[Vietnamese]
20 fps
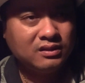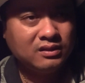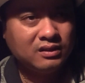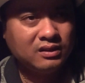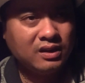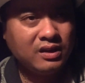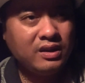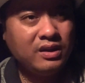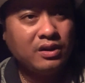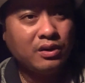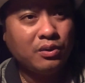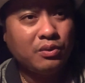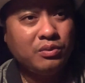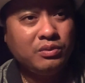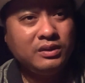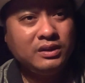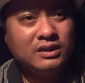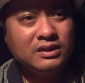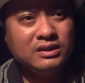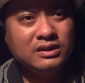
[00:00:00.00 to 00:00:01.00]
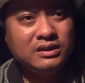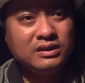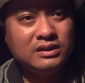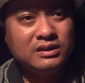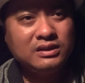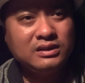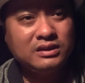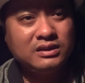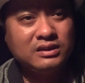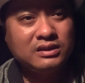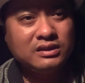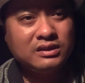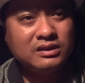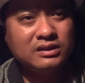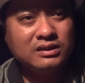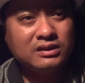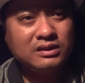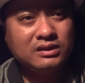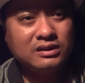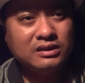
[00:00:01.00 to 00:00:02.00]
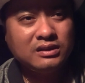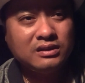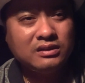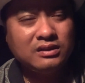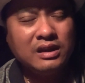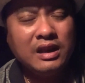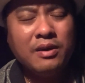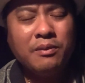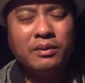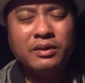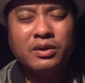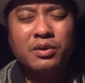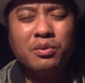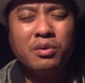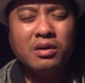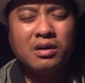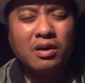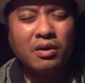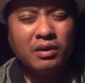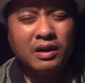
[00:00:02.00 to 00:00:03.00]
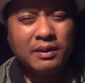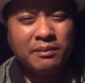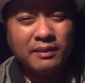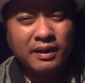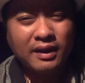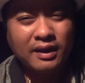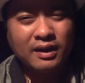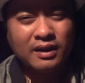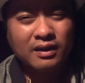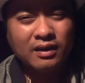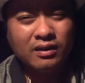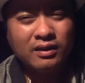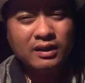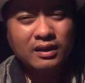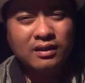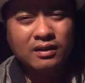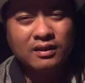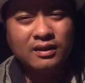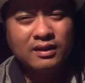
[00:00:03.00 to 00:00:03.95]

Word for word: thí dụ như nếu mà chú có coi clip này là nói à,